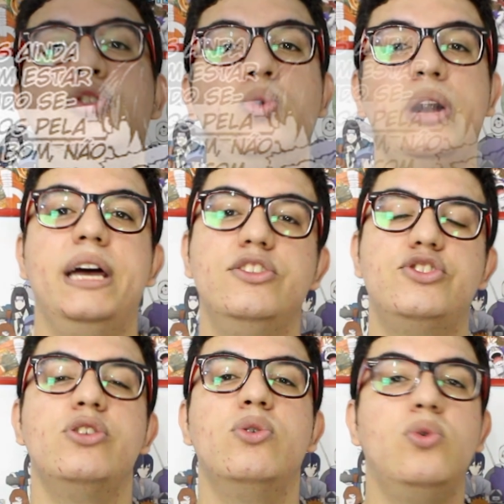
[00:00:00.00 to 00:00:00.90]

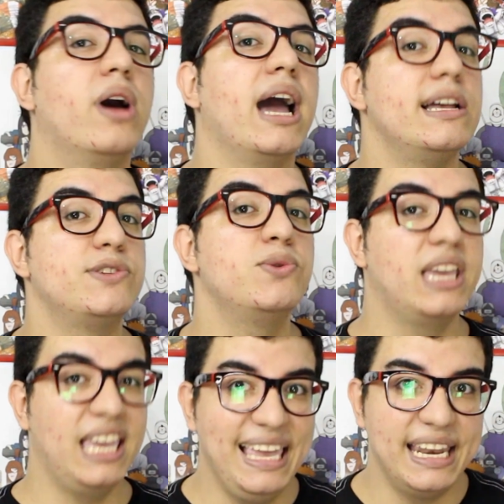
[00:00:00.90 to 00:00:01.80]
durante o caso
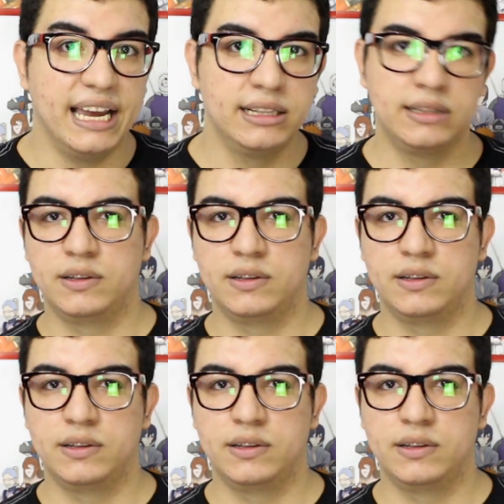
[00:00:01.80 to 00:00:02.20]
Kira.